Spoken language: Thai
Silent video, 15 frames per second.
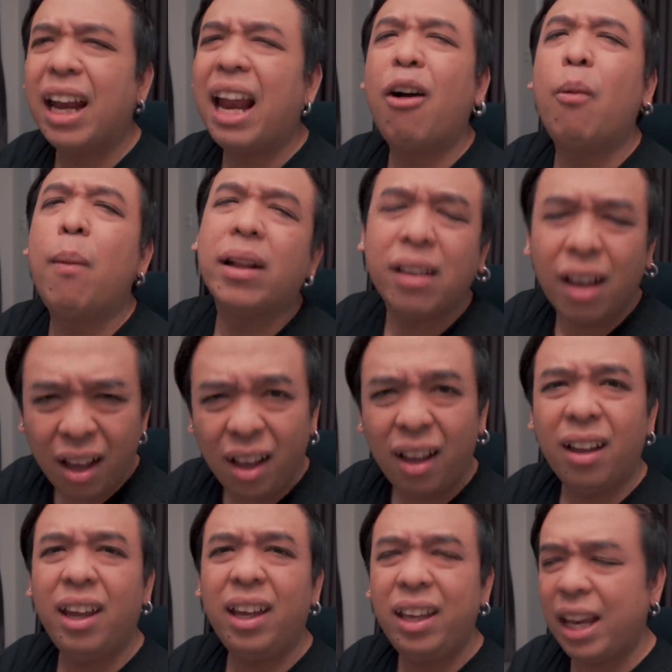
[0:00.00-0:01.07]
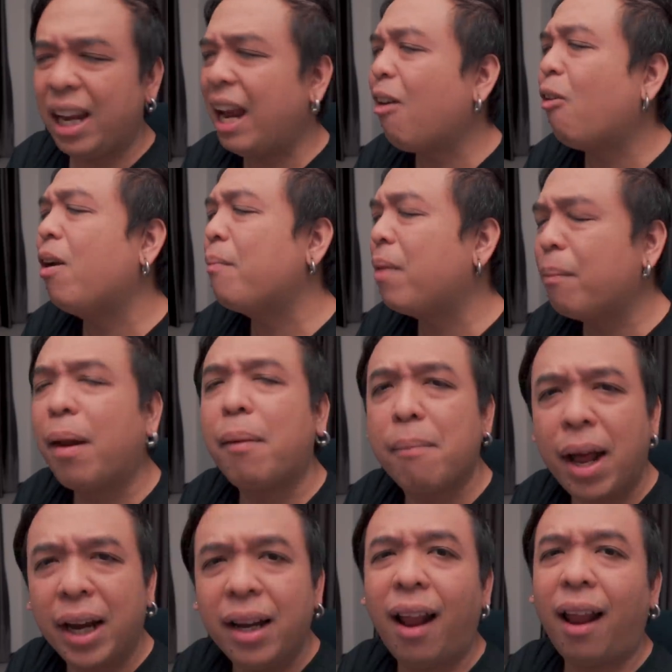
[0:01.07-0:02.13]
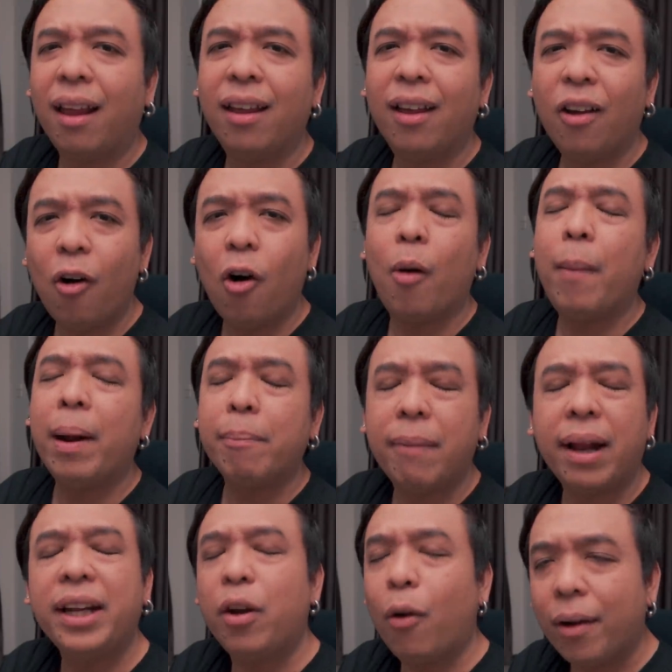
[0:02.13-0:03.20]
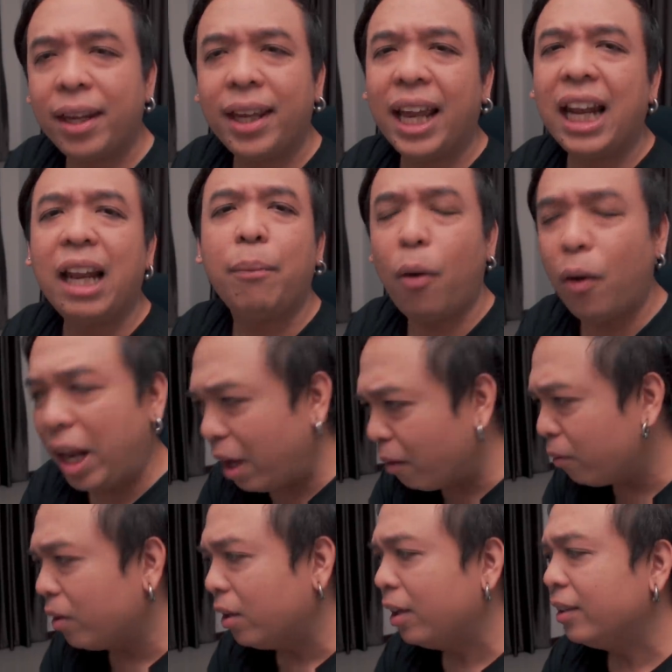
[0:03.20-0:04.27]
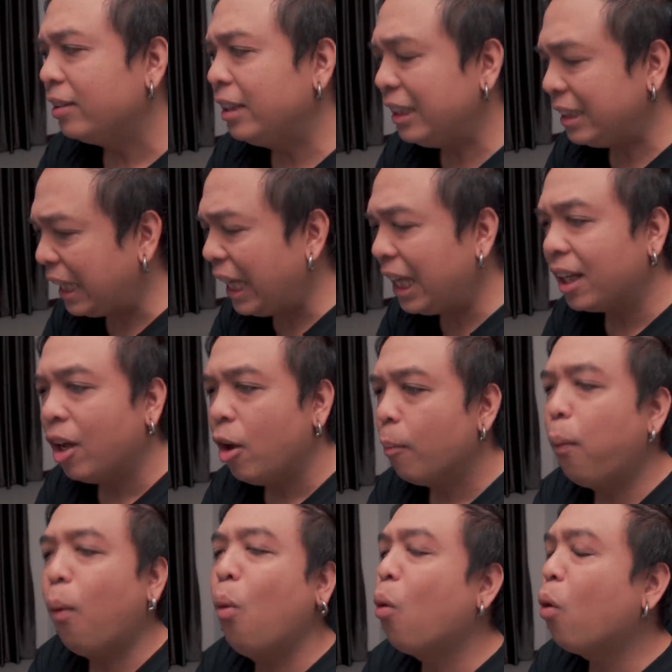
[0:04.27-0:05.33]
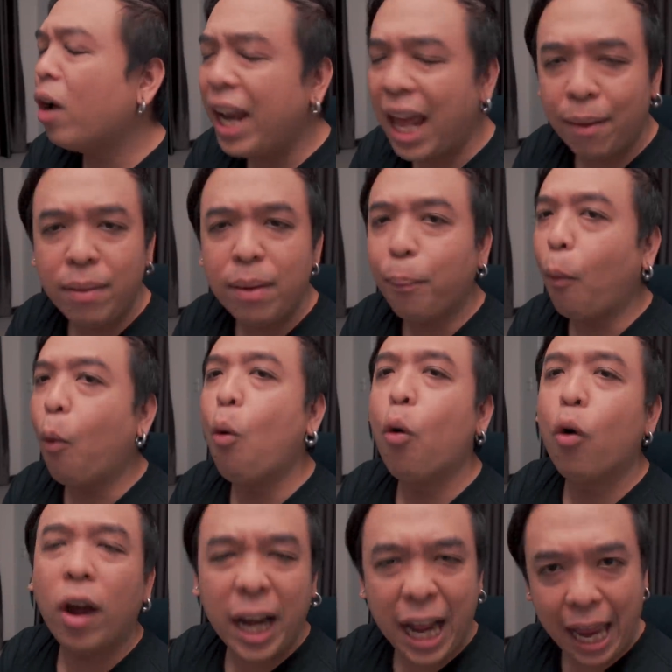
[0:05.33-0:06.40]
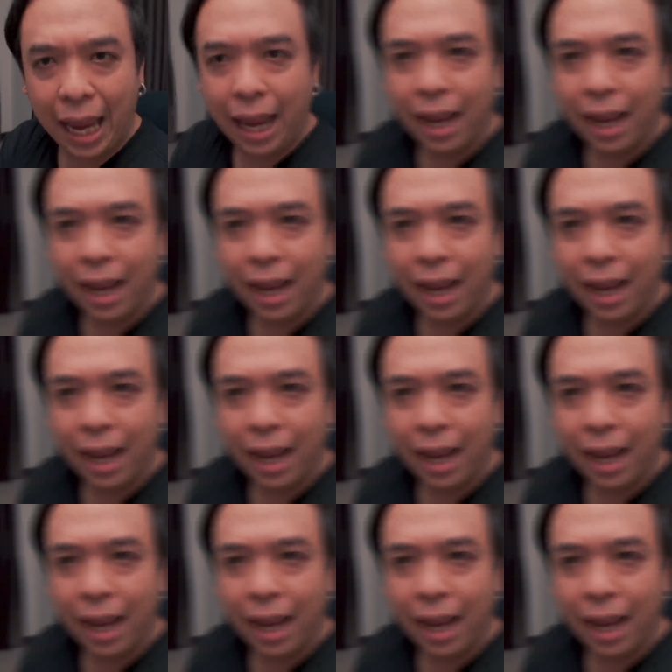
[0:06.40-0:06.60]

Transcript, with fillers: เล่ามาเถอะเฮียเล่าให้มันมันๆน่ะขอมันมันหน่อยแค่นั้นพอแล้วจริงๆ ผูกก็ได้ ไม่ผูกก็ได้